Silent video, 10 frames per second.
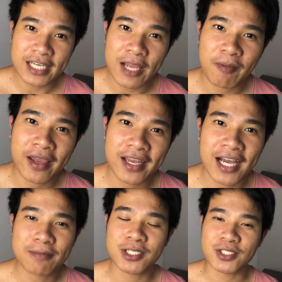ใจไปนะครั
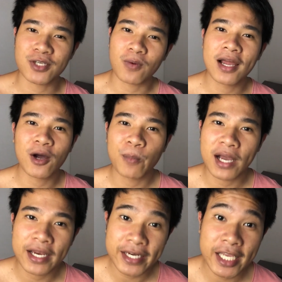บ ถือซะว่าเรามา
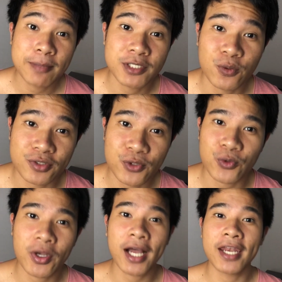เล่นเกมสนุกๆ
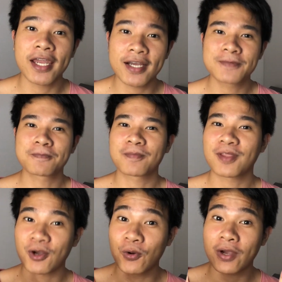ด้วยกันนะ
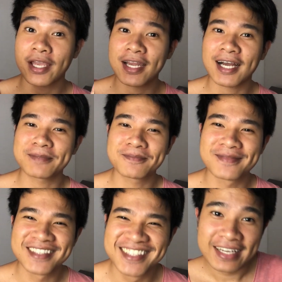โอเคนะครับ
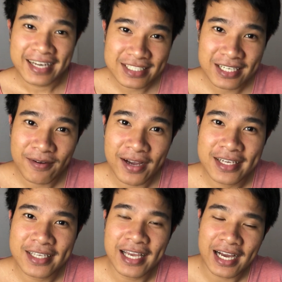และสำหรับใคร
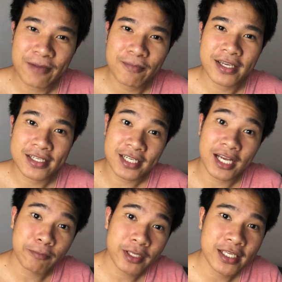ที่อยากให้มีกิจกรรม
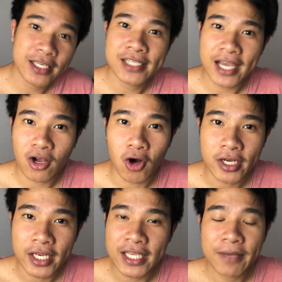ดีๆแจกของอ
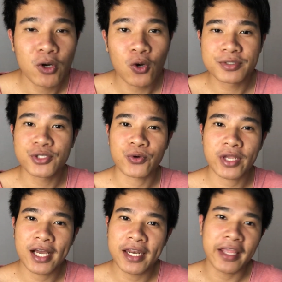ย่างนี้มาร่วมสนุกด้วย
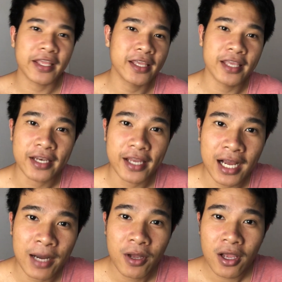กันอย่างนี้อีกนะค
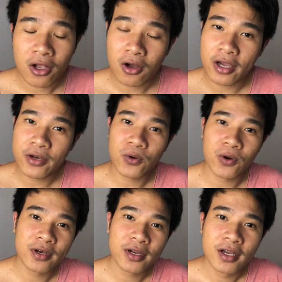รับ ก็ให้ทุกคน